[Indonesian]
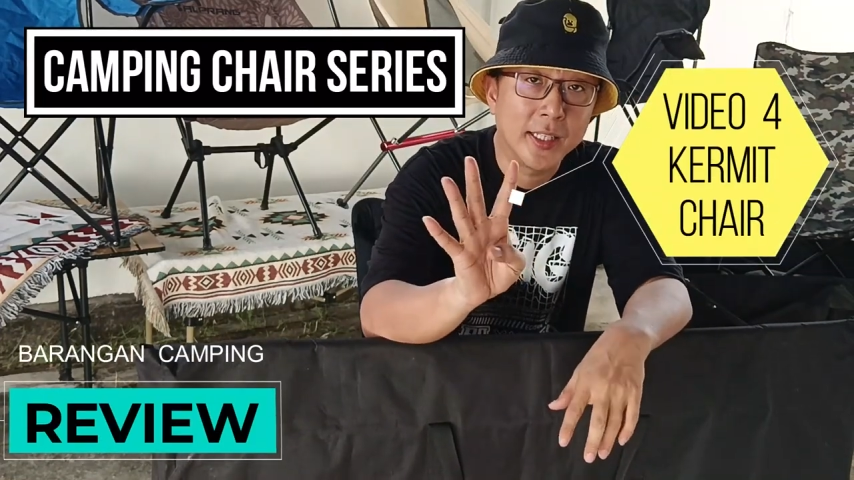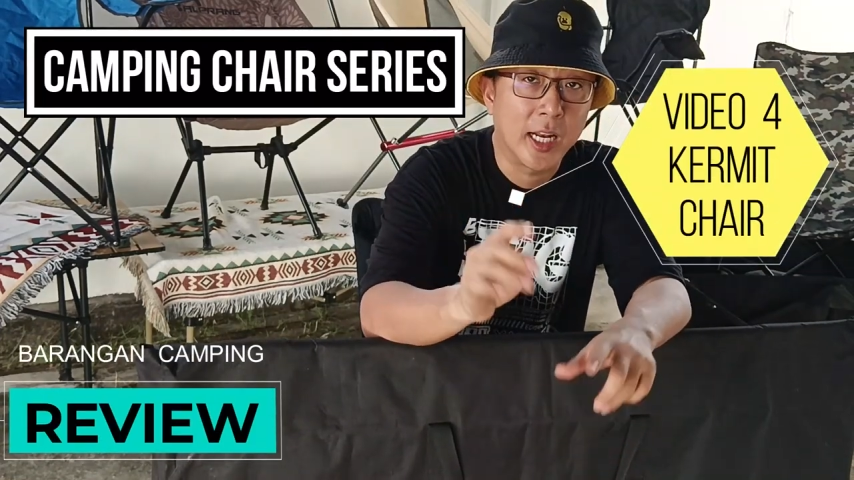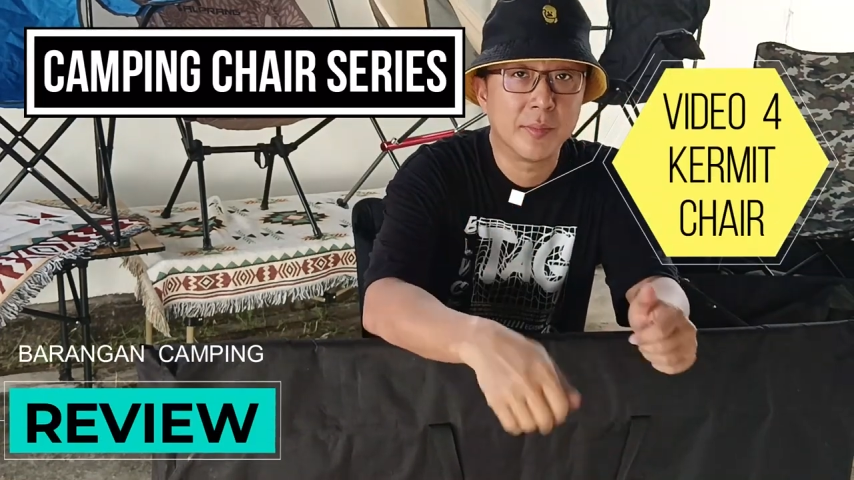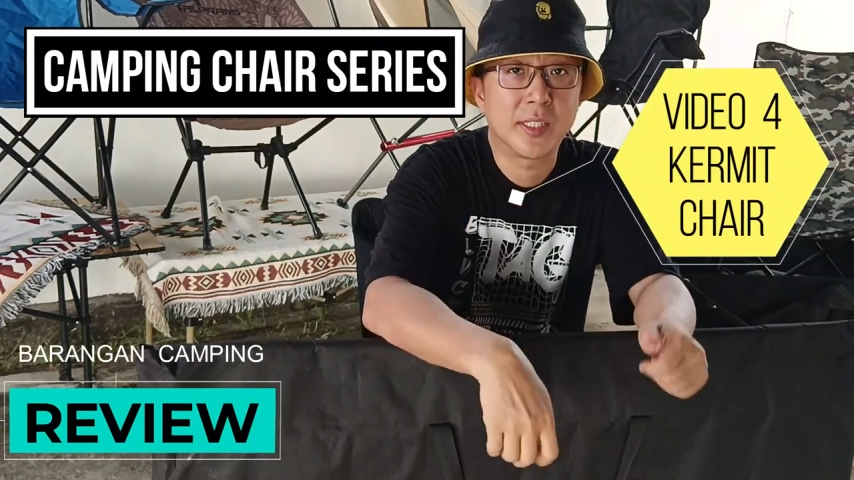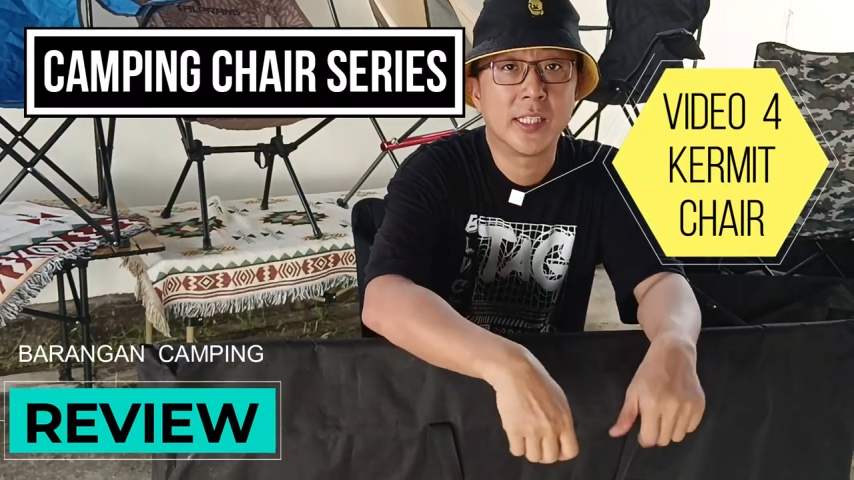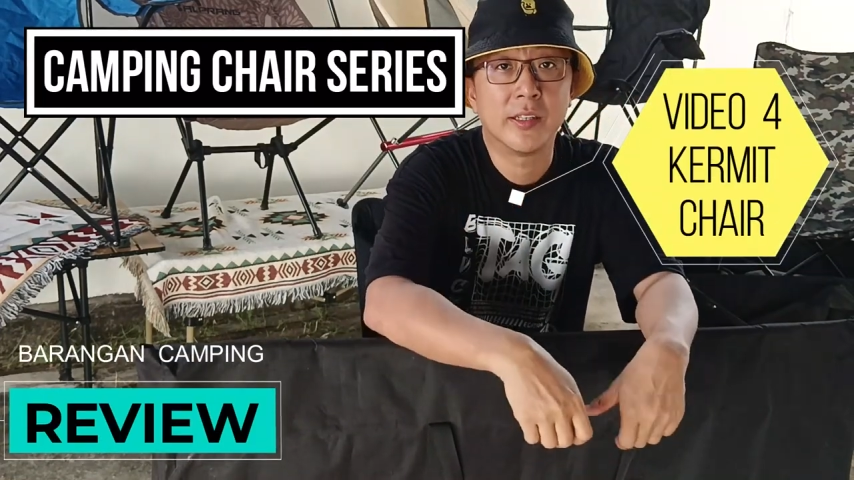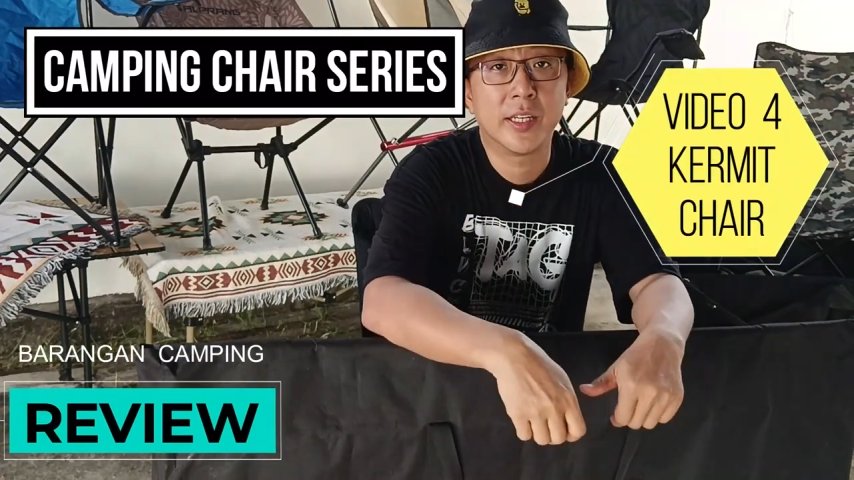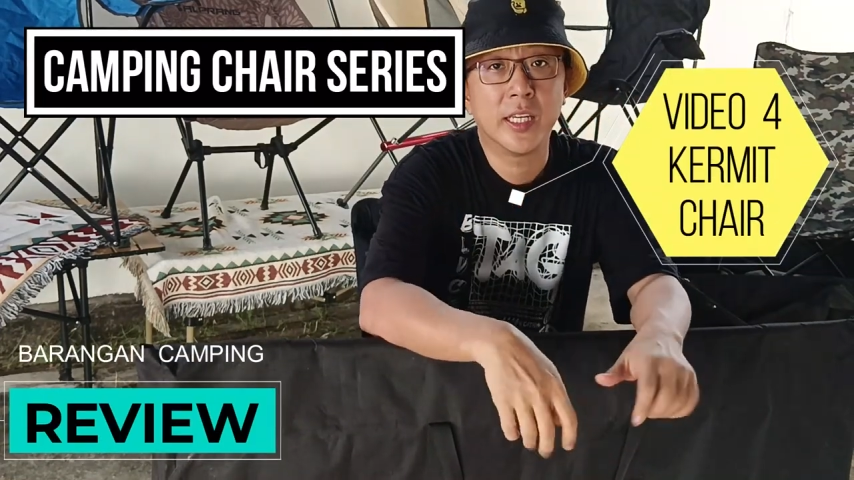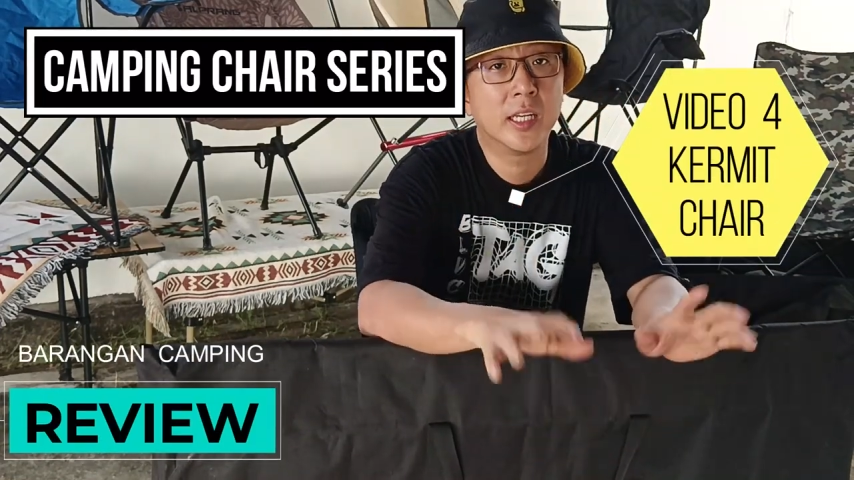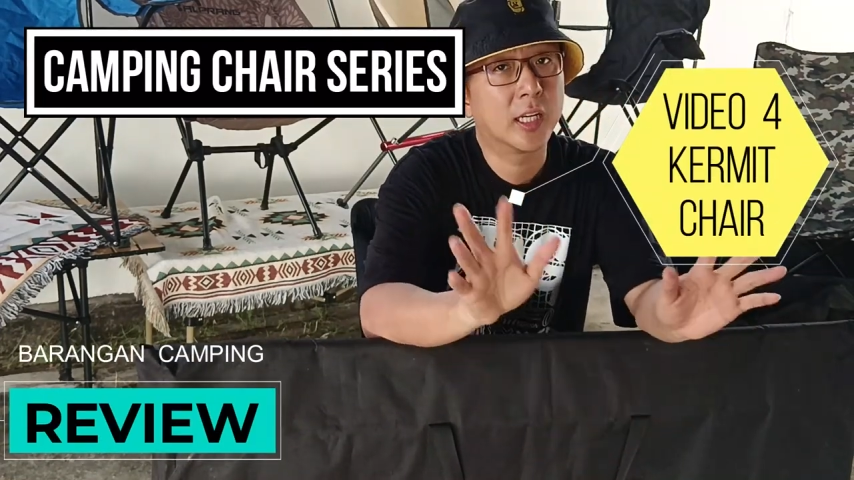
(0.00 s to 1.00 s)
dalam
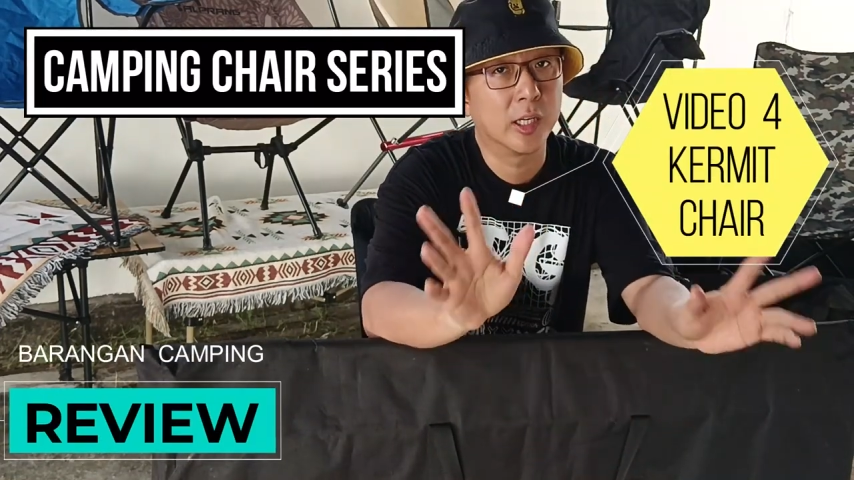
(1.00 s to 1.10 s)
seri